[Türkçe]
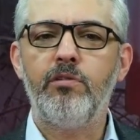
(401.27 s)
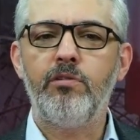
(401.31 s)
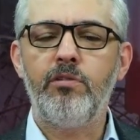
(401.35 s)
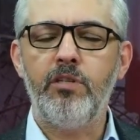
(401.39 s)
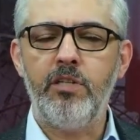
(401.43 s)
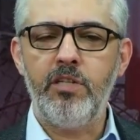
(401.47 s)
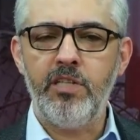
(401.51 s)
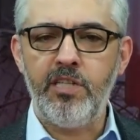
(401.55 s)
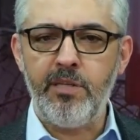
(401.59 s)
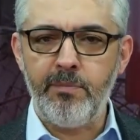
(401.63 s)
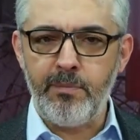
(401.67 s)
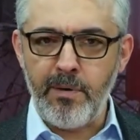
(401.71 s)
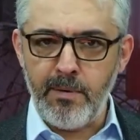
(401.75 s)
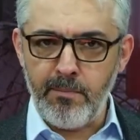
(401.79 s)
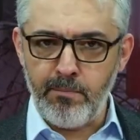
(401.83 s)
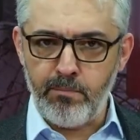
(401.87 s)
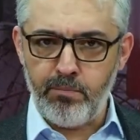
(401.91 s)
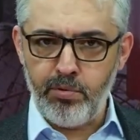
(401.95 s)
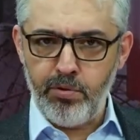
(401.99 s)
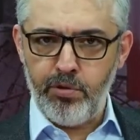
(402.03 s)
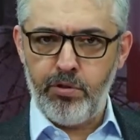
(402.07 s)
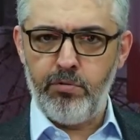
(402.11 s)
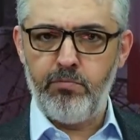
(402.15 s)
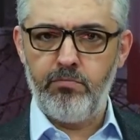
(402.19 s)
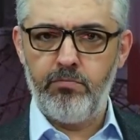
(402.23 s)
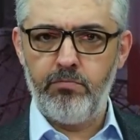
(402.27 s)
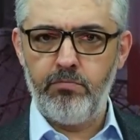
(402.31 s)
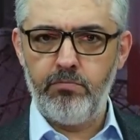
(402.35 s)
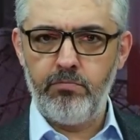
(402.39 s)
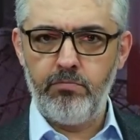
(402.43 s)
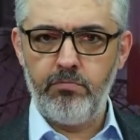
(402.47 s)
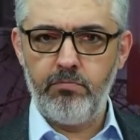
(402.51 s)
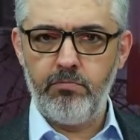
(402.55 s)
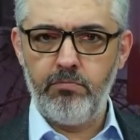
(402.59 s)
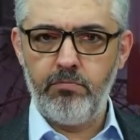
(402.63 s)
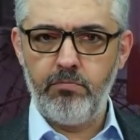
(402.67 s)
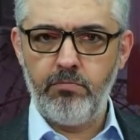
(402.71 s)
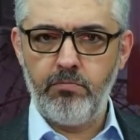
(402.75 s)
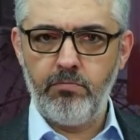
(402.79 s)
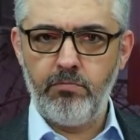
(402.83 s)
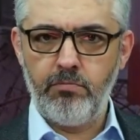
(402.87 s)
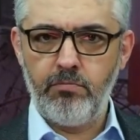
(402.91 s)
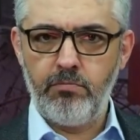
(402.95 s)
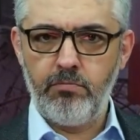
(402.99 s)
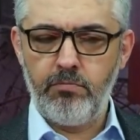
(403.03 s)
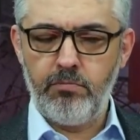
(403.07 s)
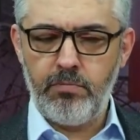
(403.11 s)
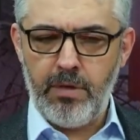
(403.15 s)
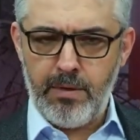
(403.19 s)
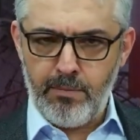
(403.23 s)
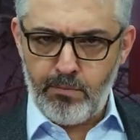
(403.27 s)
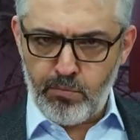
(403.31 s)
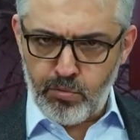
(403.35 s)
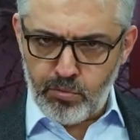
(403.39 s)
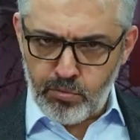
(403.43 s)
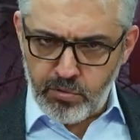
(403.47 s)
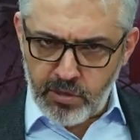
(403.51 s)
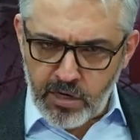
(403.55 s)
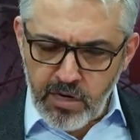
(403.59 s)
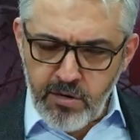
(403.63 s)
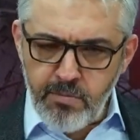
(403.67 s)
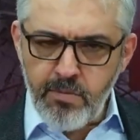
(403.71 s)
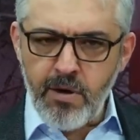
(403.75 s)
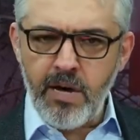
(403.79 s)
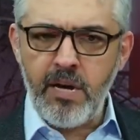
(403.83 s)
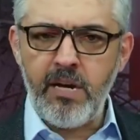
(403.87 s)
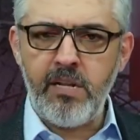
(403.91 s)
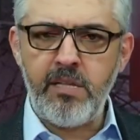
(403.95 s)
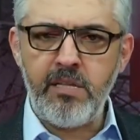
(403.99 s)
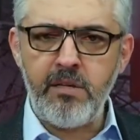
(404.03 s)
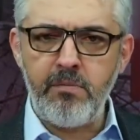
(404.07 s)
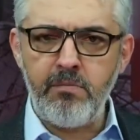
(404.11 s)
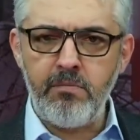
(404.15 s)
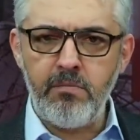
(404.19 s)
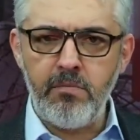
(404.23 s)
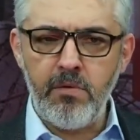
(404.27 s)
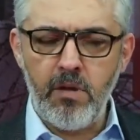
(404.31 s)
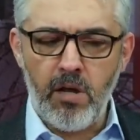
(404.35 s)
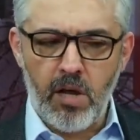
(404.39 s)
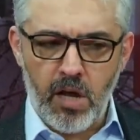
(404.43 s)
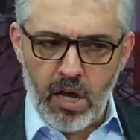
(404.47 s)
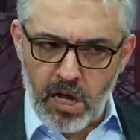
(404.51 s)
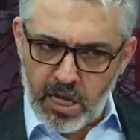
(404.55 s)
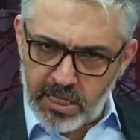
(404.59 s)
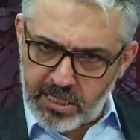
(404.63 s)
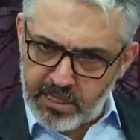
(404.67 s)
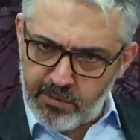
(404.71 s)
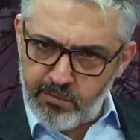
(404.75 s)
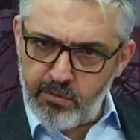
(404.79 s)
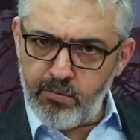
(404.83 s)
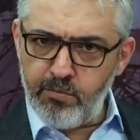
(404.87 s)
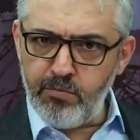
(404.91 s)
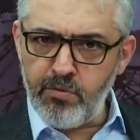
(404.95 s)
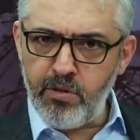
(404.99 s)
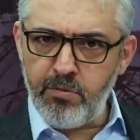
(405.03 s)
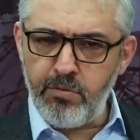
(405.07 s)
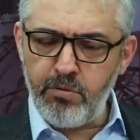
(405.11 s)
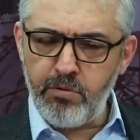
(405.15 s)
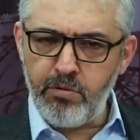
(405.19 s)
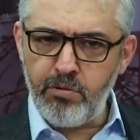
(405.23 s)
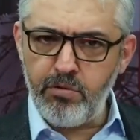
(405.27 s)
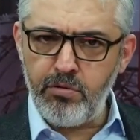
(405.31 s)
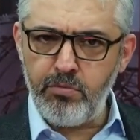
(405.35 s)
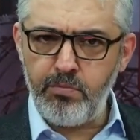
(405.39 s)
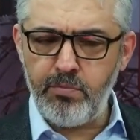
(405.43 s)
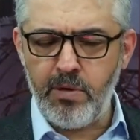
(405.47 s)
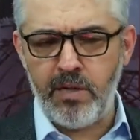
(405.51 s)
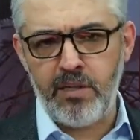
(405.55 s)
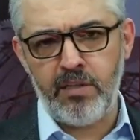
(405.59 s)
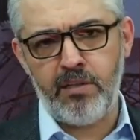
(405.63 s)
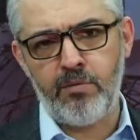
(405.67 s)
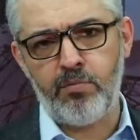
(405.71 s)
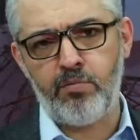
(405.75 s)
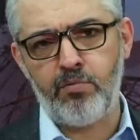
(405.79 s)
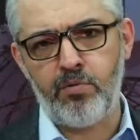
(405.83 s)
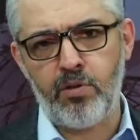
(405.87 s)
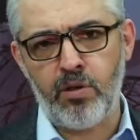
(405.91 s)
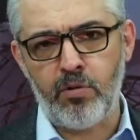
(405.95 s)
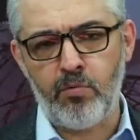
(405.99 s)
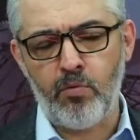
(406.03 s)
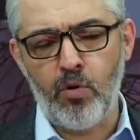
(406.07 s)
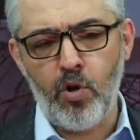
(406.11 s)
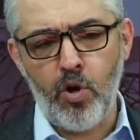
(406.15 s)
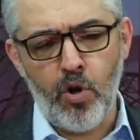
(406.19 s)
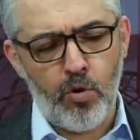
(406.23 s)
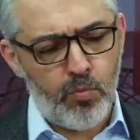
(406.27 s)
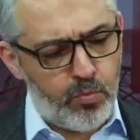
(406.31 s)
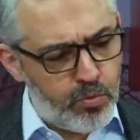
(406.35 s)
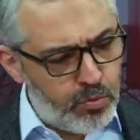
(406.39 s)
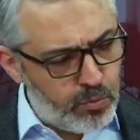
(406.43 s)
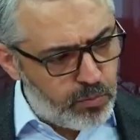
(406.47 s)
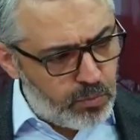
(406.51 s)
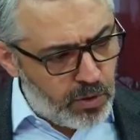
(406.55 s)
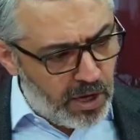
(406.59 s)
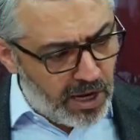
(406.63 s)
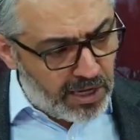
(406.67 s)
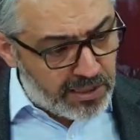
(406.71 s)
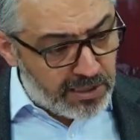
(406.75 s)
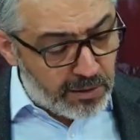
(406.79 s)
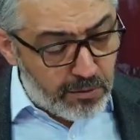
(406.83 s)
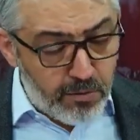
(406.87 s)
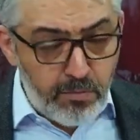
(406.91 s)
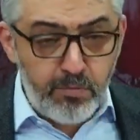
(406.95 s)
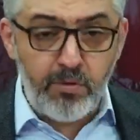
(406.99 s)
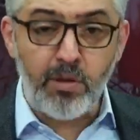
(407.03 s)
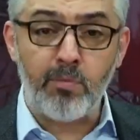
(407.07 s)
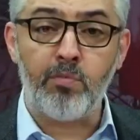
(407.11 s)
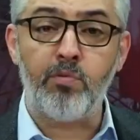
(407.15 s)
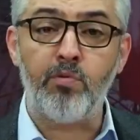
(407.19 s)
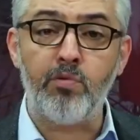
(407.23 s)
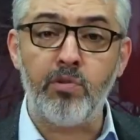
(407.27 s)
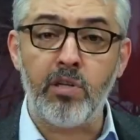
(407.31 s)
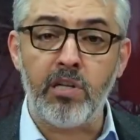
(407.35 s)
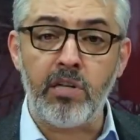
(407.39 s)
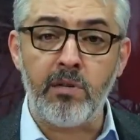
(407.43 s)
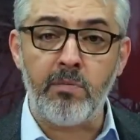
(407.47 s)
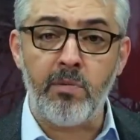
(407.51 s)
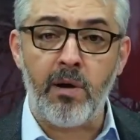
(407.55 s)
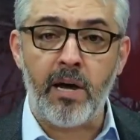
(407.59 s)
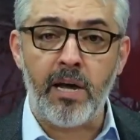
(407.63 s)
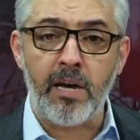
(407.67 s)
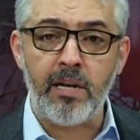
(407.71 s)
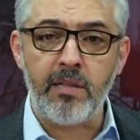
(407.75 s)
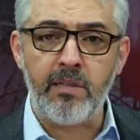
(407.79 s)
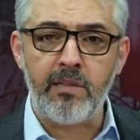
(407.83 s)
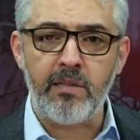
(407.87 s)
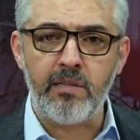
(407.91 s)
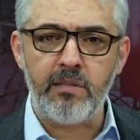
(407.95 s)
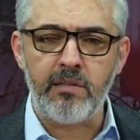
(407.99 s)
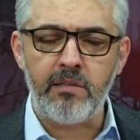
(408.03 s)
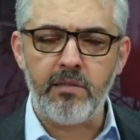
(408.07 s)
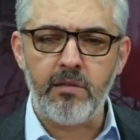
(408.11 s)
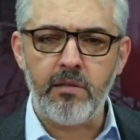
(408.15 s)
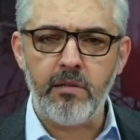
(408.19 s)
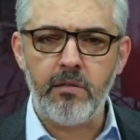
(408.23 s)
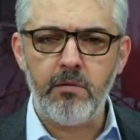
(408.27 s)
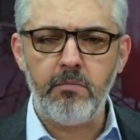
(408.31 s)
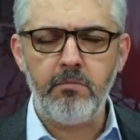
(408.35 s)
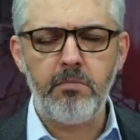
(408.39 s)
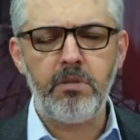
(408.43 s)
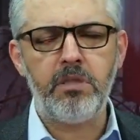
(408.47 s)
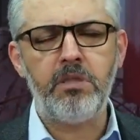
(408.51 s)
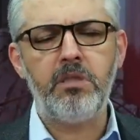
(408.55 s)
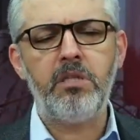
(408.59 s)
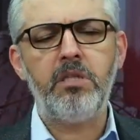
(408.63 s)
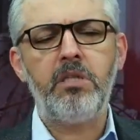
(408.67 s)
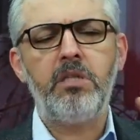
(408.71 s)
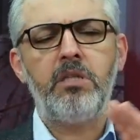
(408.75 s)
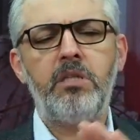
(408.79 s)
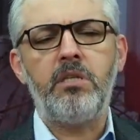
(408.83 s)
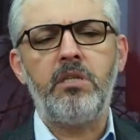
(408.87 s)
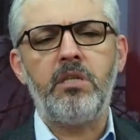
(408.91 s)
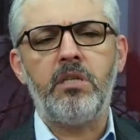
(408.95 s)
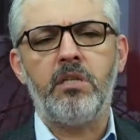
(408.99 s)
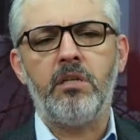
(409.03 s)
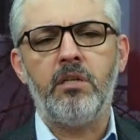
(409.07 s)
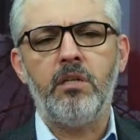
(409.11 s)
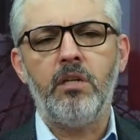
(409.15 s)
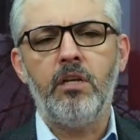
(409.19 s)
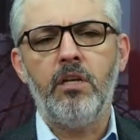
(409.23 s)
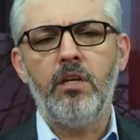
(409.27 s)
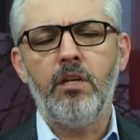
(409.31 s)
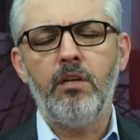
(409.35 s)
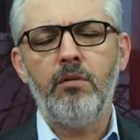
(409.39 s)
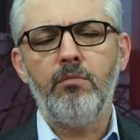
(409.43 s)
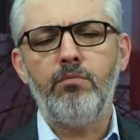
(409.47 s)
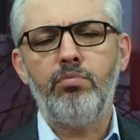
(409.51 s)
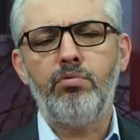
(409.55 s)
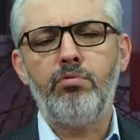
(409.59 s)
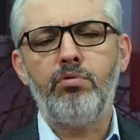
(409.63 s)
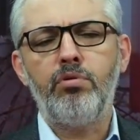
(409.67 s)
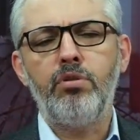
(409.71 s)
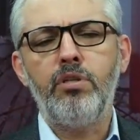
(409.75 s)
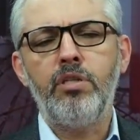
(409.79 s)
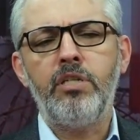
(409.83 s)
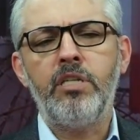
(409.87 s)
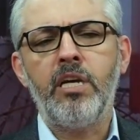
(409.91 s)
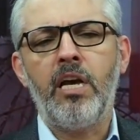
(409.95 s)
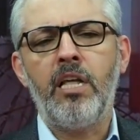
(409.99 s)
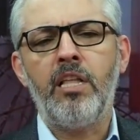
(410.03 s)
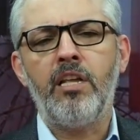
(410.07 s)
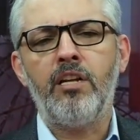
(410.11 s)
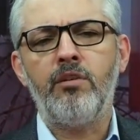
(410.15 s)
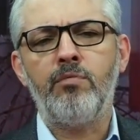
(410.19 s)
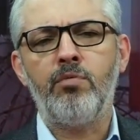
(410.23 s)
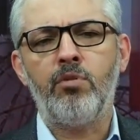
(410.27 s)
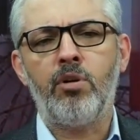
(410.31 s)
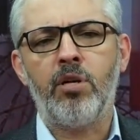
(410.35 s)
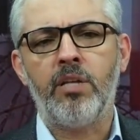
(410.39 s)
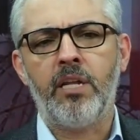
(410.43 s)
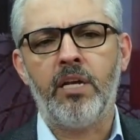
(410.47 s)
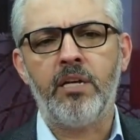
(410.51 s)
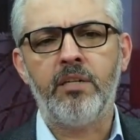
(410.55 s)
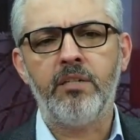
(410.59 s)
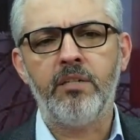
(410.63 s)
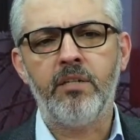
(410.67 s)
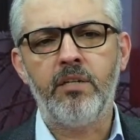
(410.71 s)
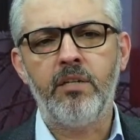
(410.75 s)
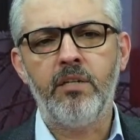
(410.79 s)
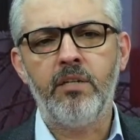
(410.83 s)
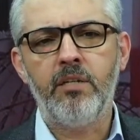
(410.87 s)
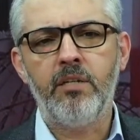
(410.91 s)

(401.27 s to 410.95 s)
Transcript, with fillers: Dedi ki ben buyum. Ben bundan ibaretim. Adamım da budur. Ben de bundan. Bu adamım da bundan ibarettir. Bitti gitti. Bütün hikayeleri bu kadar.